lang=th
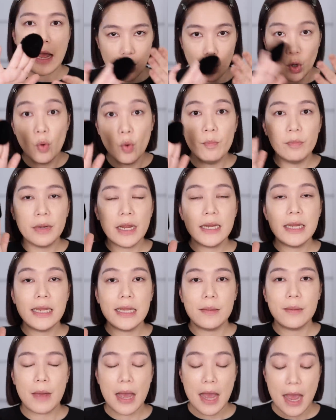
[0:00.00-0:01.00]
คลุมได้
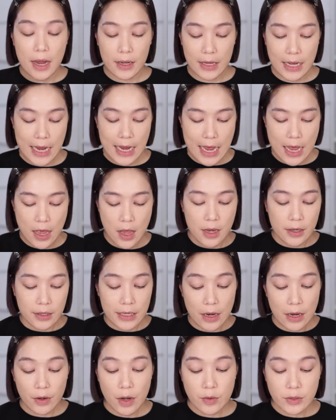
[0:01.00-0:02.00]
ดีมากนะคะ
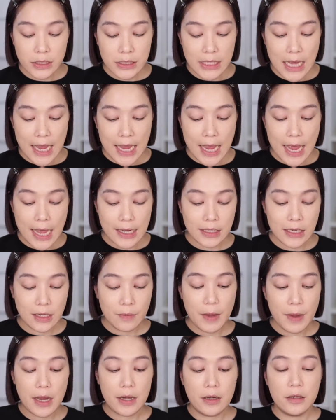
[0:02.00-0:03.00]
เดี๋ยวเราจะใช้อันที่
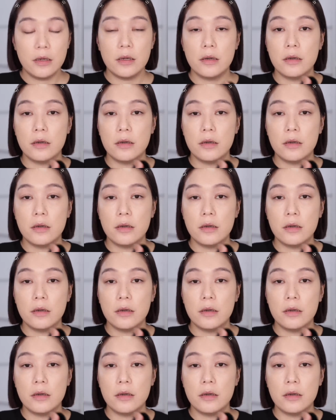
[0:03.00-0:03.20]
เป็น